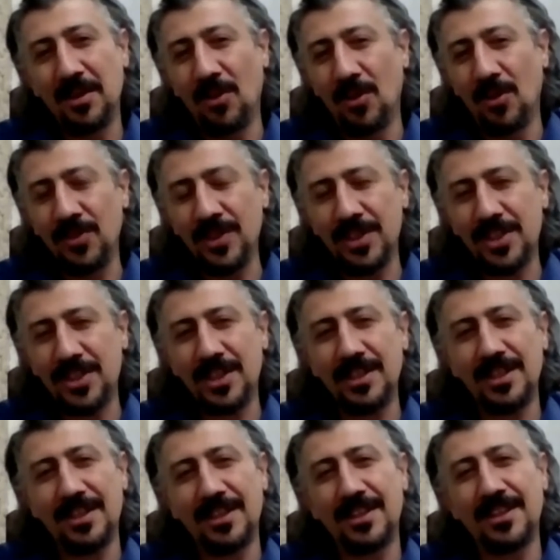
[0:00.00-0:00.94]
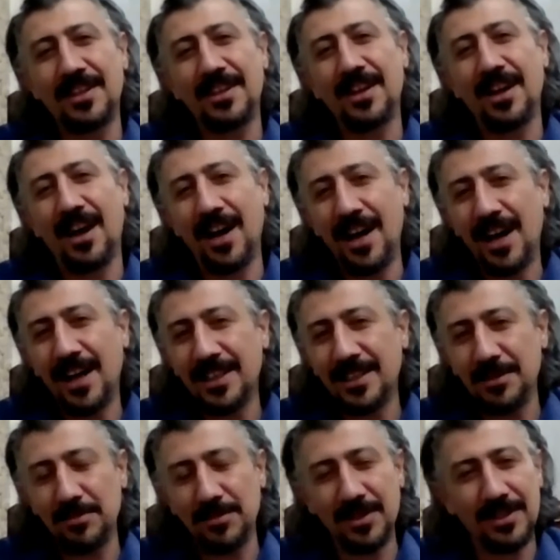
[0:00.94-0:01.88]
onun için e,
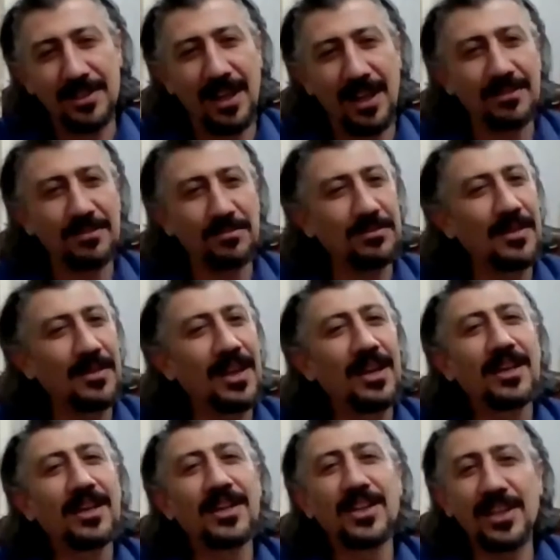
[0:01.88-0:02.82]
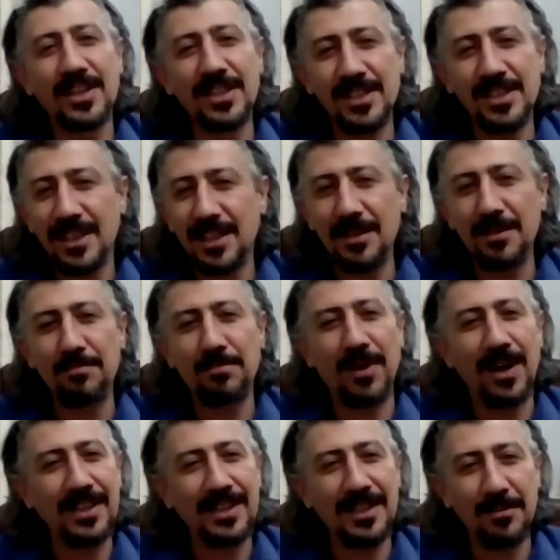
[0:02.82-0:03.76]
hayatımızdan krizleri,
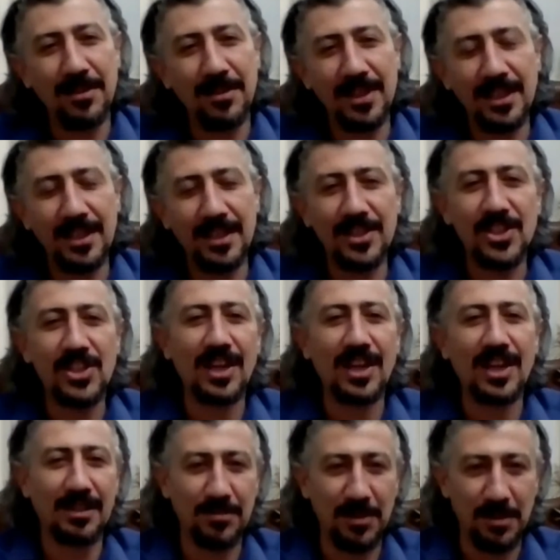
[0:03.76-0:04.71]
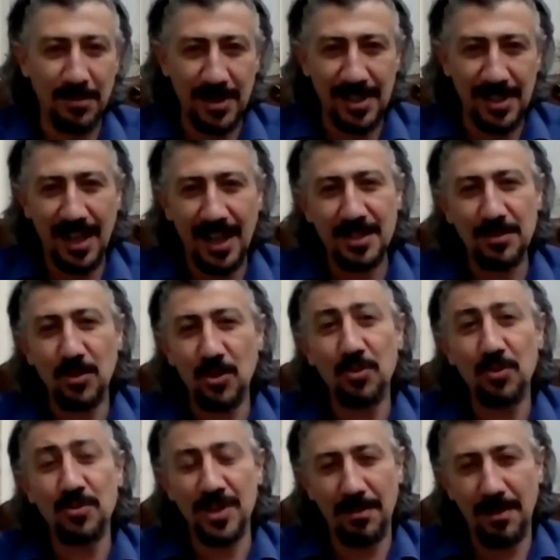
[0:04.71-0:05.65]
pandemileri çıkartmamız lazım.
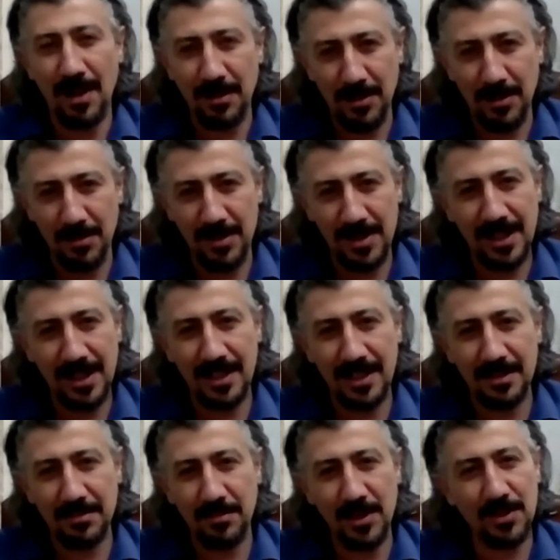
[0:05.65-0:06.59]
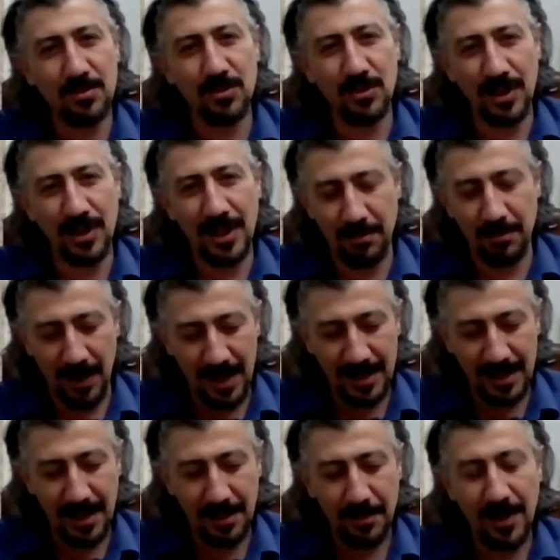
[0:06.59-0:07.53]
Önümüze bakmamız lazım. Biz bunu ilk
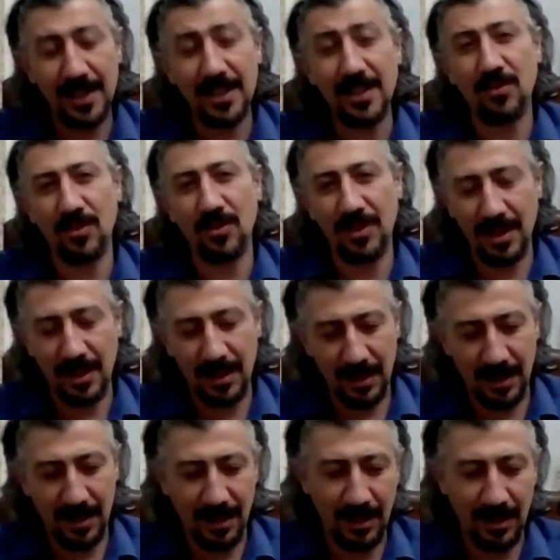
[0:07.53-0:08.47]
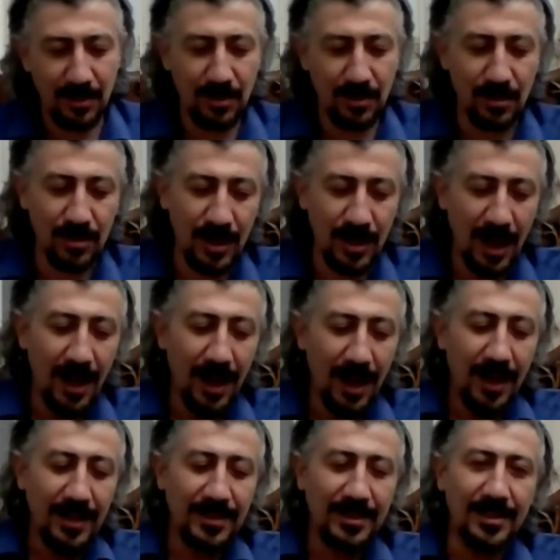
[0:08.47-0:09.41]
başta hep hedef olarak alıyoruz.
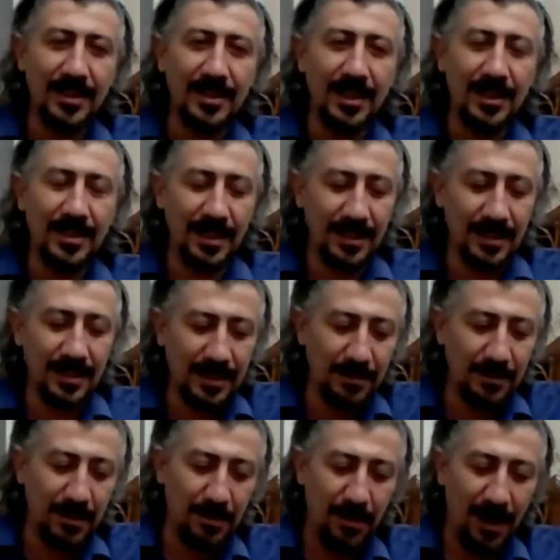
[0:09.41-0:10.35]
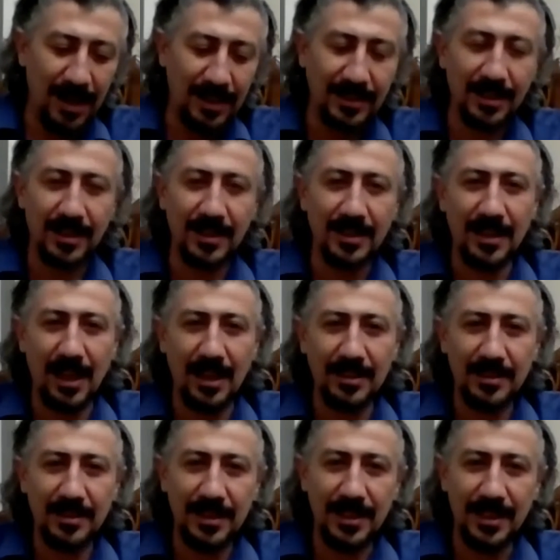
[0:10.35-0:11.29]
Sizin dediğiniz gibi Mart
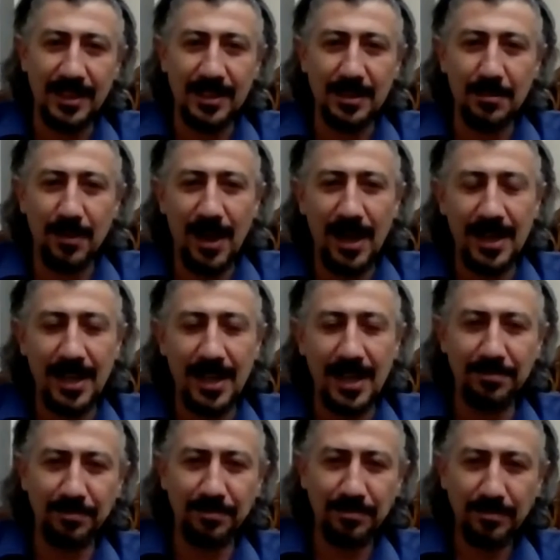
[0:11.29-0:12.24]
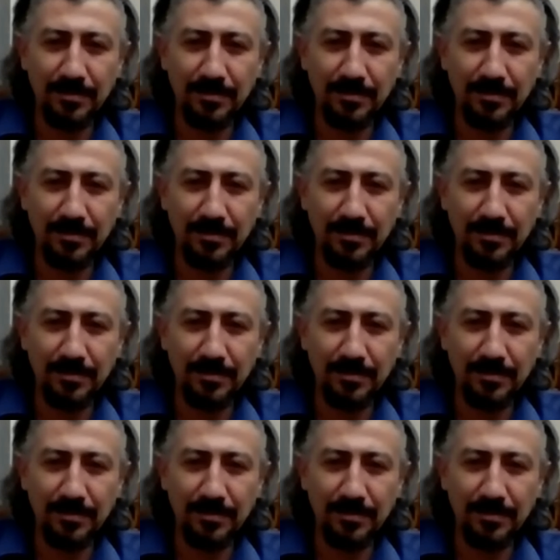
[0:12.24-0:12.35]
ayından itibaren